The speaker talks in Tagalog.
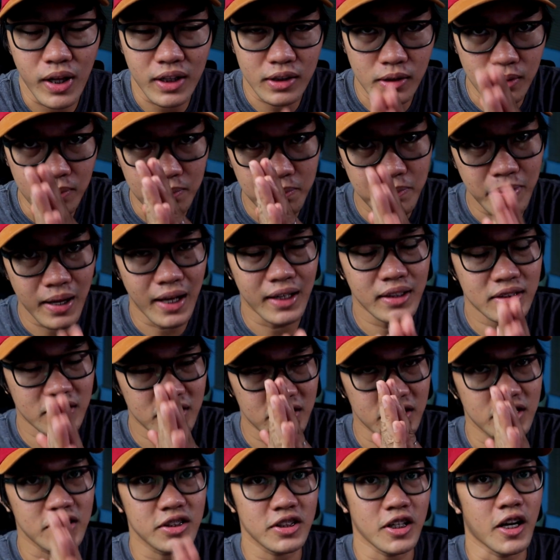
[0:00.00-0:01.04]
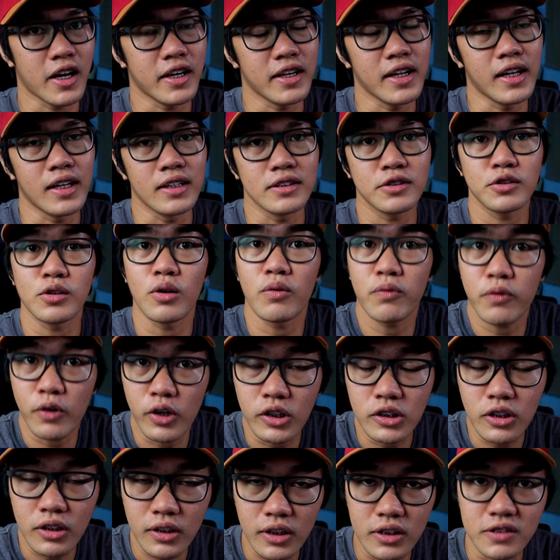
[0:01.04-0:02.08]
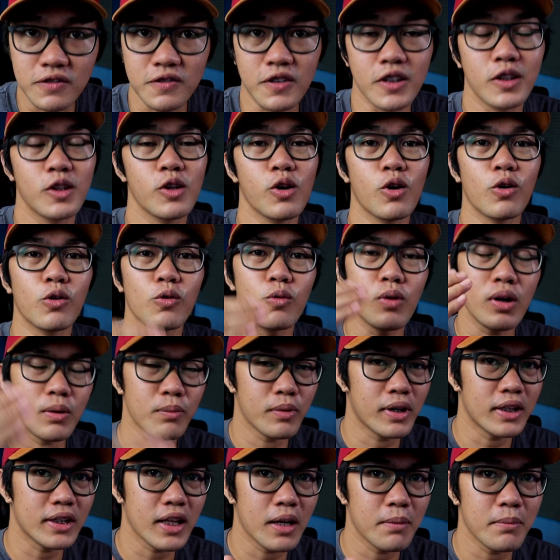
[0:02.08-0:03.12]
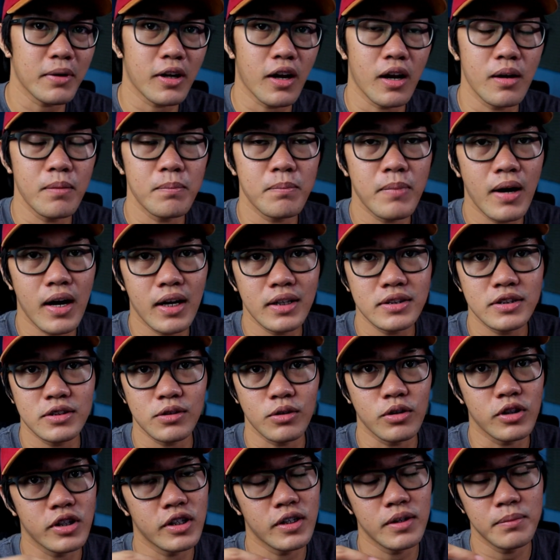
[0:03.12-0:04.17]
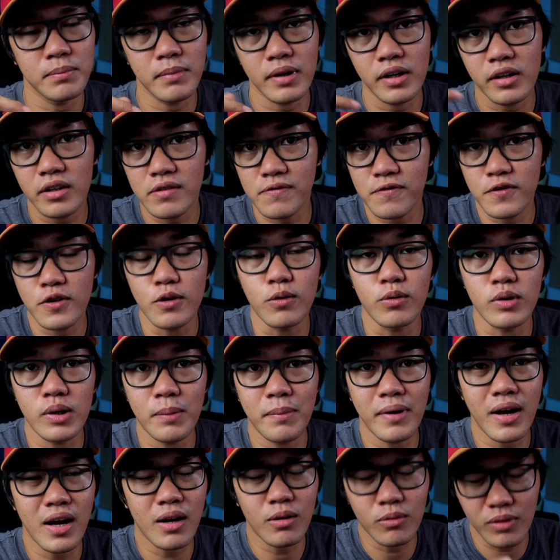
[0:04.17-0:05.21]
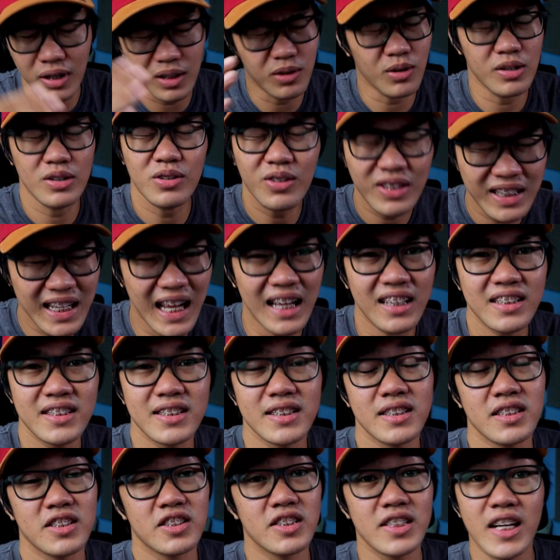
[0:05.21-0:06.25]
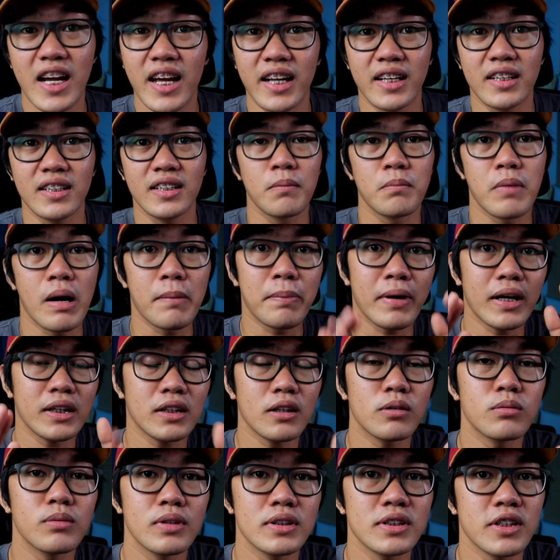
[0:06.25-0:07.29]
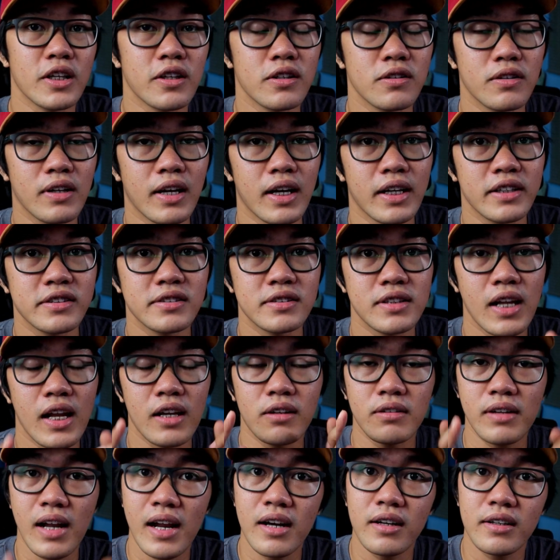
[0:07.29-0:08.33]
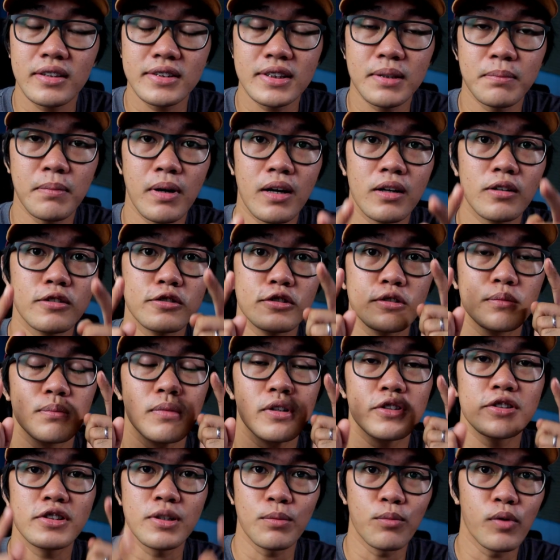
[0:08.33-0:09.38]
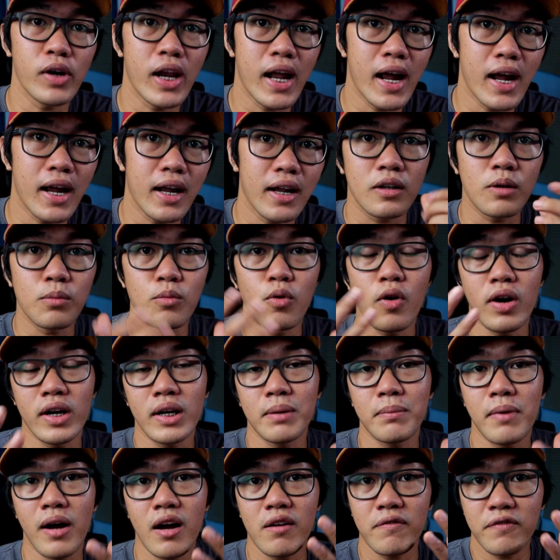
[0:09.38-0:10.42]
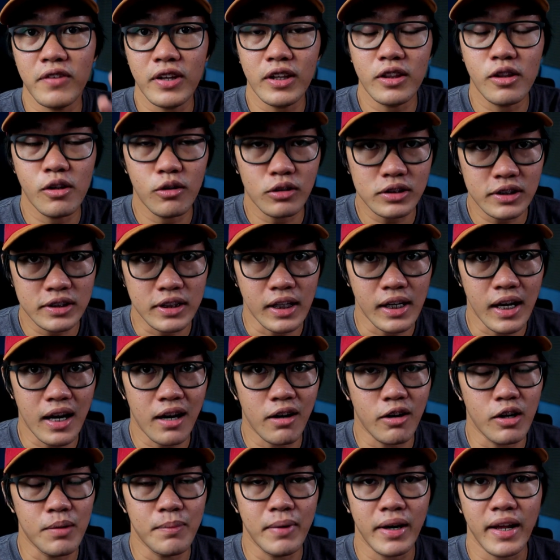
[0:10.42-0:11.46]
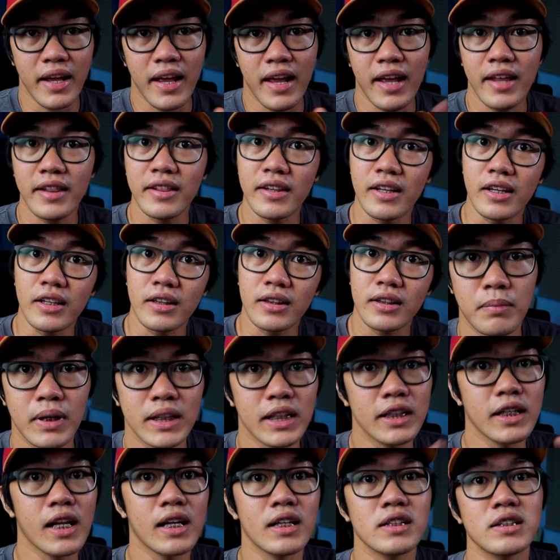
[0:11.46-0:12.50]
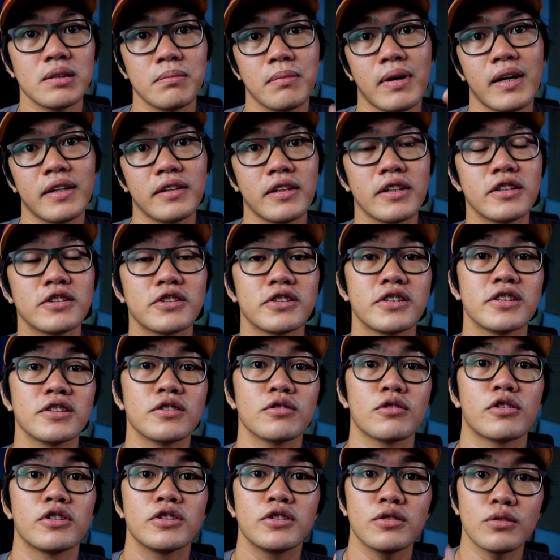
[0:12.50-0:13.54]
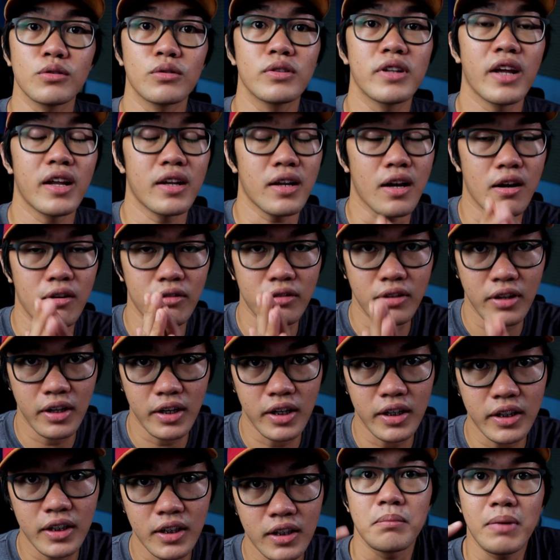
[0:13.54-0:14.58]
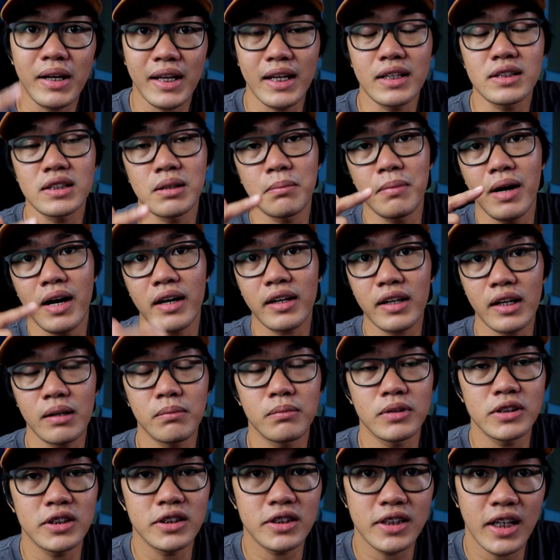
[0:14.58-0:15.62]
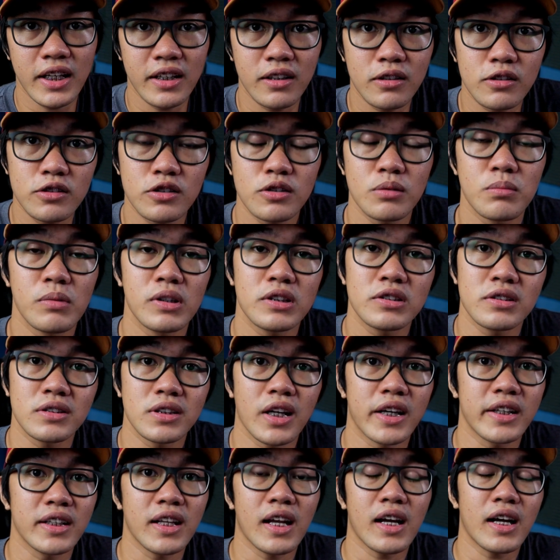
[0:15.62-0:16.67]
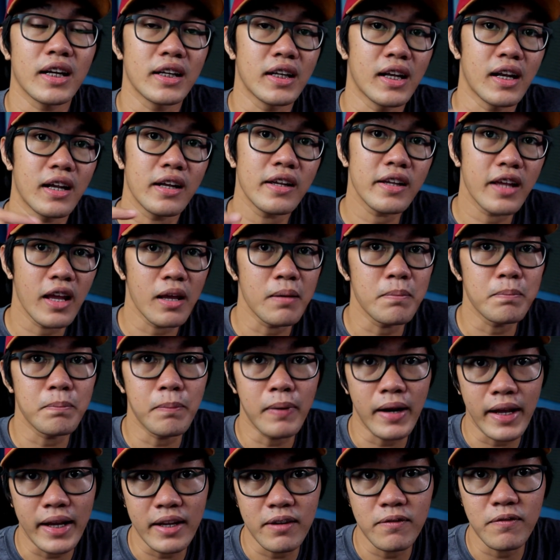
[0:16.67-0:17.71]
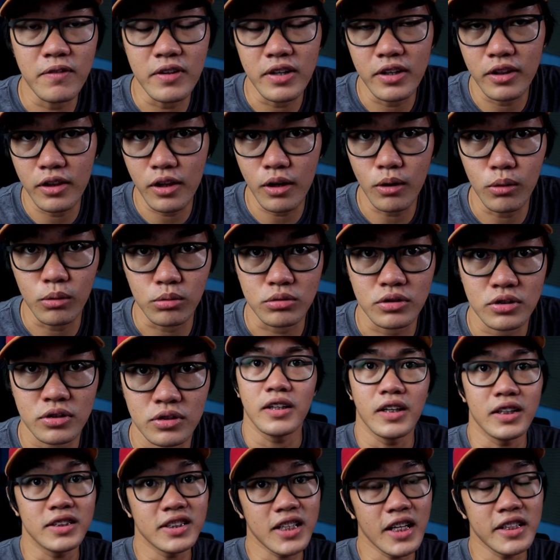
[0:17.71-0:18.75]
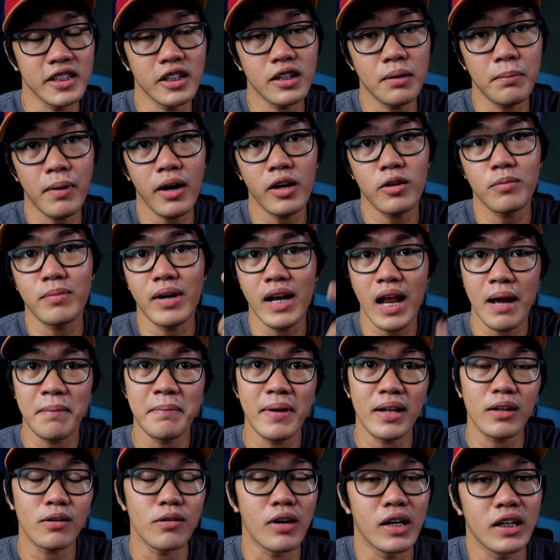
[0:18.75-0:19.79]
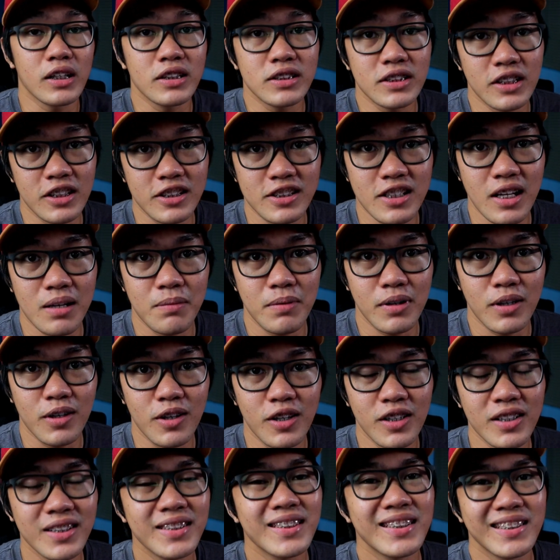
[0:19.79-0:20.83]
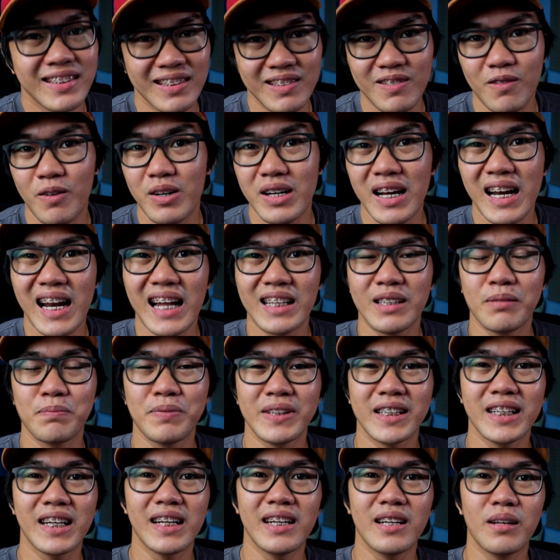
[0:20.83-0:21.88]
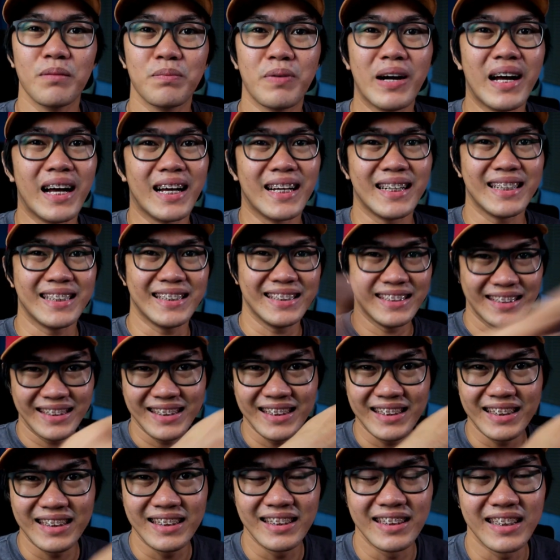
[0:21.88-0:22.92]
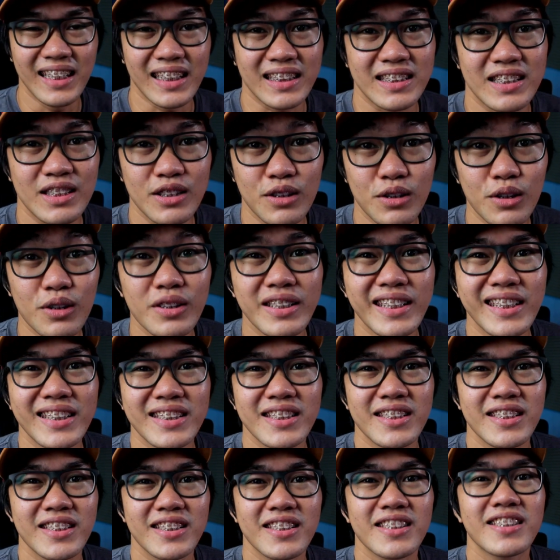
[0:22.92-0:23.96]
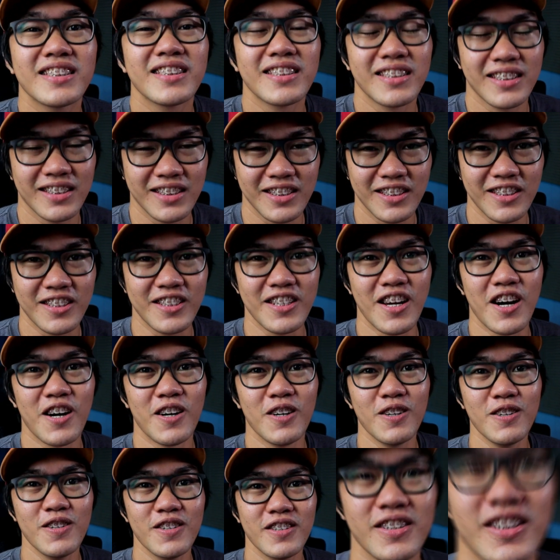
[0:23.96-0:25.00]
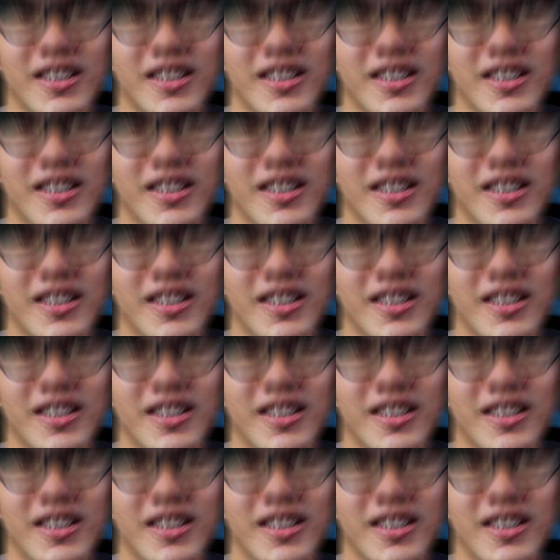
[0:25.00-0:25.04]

Welcome back sa channel. So for today's video, wag muna tayo mag-unbox or mag-review ng mga kung ano-anong gadgets dyan. Papakita ko na sa inyo guys, lalong-lalo na sa mga gusto magsimula, gumawa ng mga videos nila or mag-edit, pati na rin sa mga teachers or student out there, maging sa mga gamers dyan na gusto mag-start ng kanilang gameplay videos. Excited na ba kayo malaman kung ano yung sinasabi ko? Huwag na natin patagalin pa. Let's do this! Yo!